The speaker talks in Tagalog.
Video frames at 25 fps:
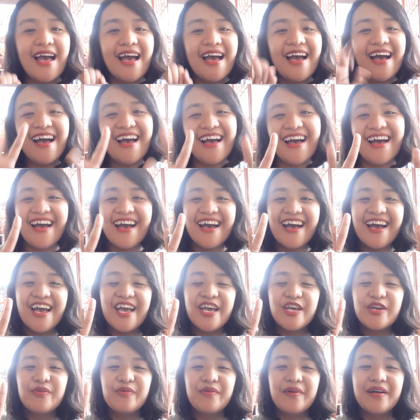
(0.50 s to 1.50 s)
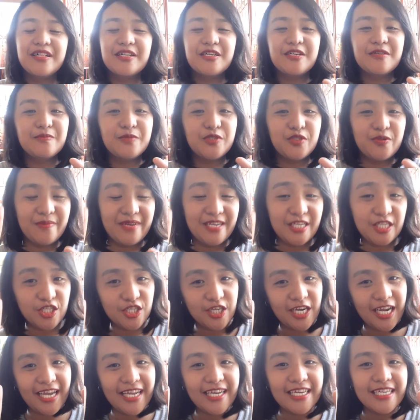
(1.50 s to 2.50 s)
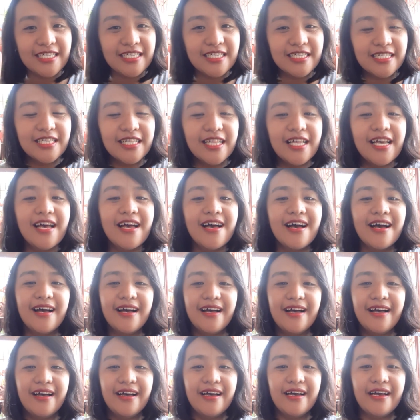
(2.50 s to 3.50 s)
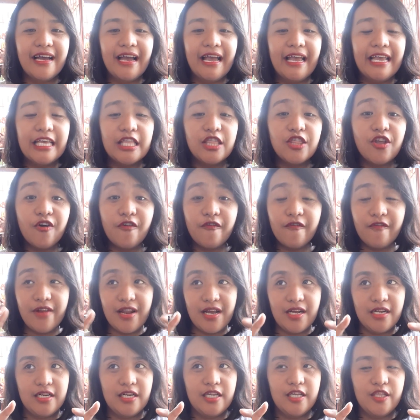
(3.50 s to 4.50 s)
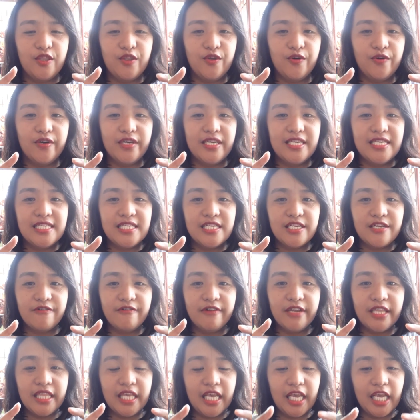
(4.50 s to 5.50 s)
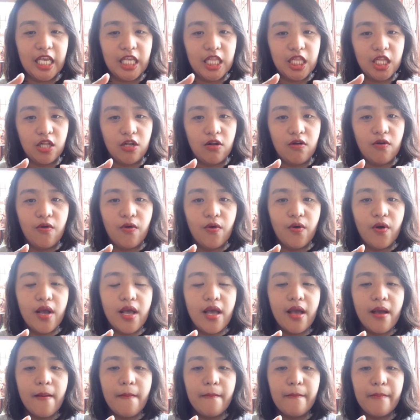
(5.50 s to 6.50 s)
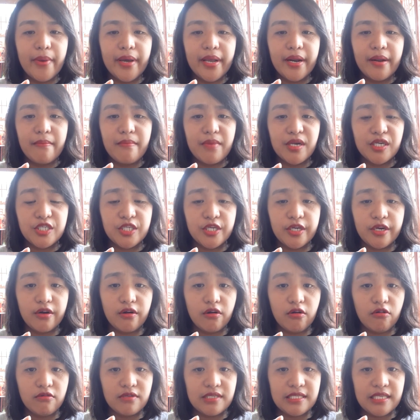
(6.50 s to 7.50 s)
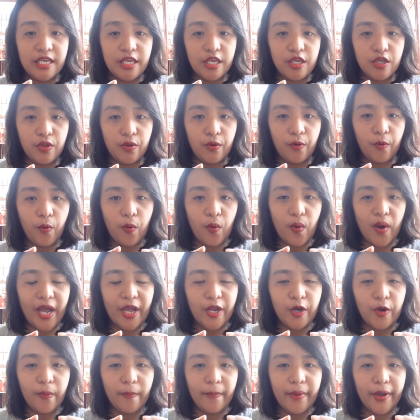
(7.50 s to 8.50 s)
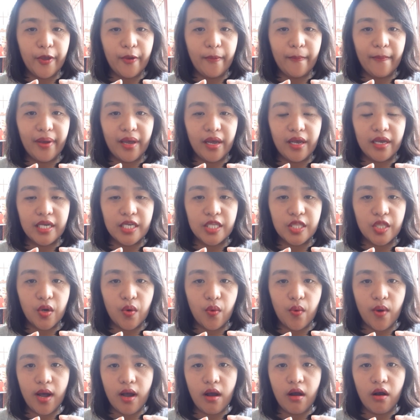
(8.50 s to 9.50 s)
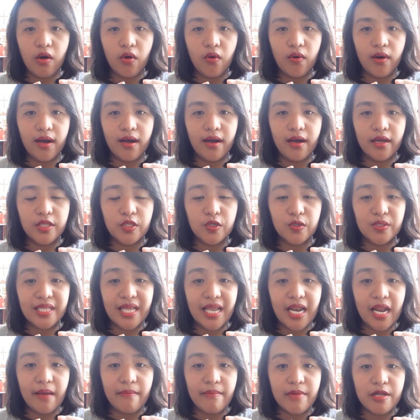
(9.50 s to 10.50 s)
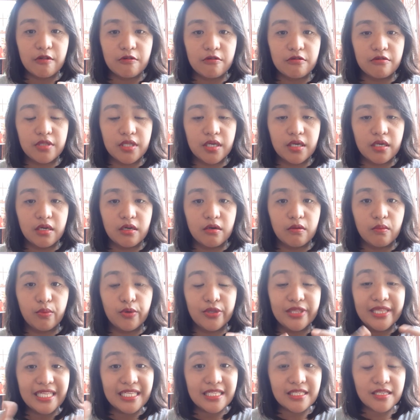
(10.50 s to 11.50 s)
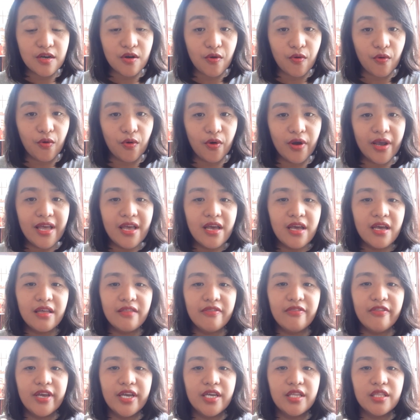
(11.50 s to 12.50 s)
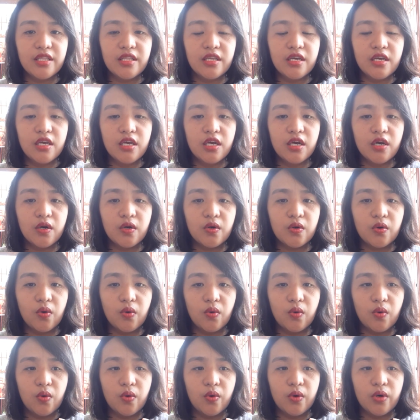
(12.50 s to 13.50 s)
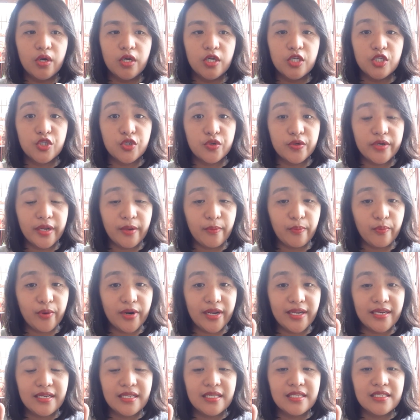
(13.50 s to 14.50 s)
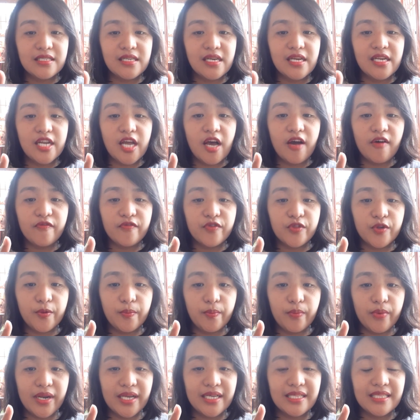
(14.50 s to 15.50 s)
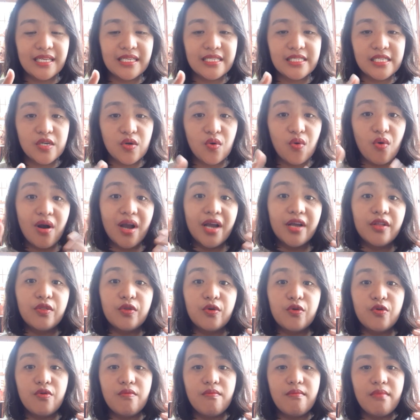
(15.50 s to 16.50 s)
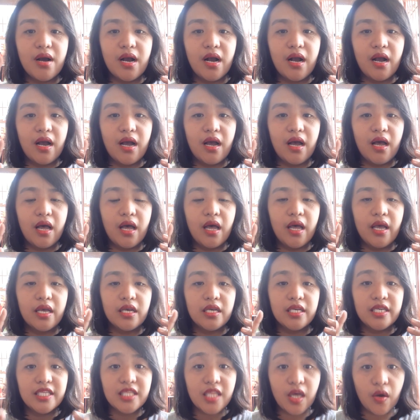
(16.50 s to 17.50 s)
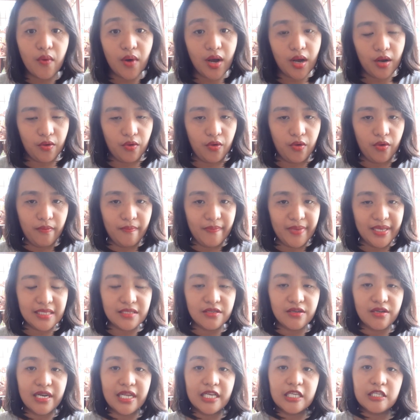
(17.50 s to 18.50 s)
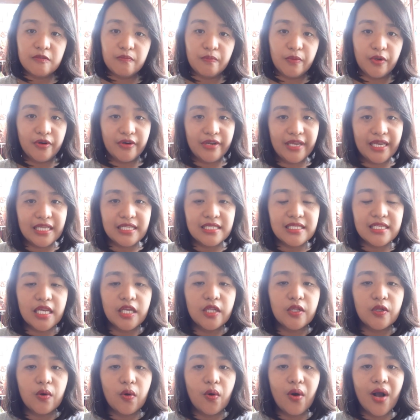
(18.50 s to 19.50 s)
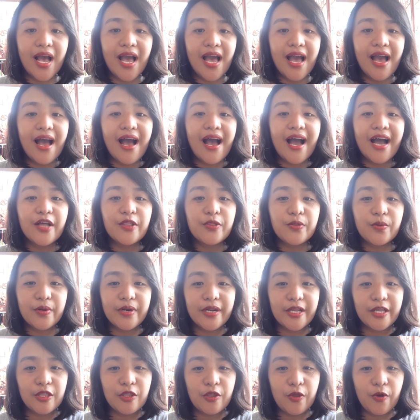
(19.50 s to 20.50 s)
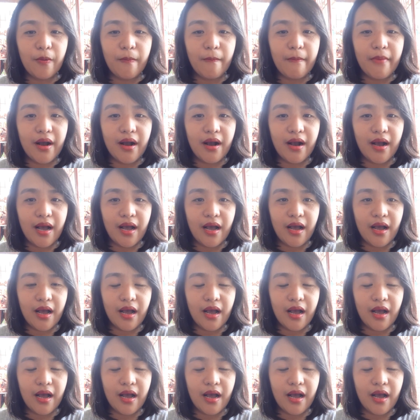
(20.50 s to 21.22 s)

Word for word: Hi! Welcome to my channel. Uh, itong vlog na to is create ko para ma-share ko sa inyo kung ano ba yung mga ginawa ko. Uh, nung nalaman ko na buntis ako, then kung during pregnancy and after pregnancy, kung ano yung mga ginawa ko based on experience and kung ano rin yung mga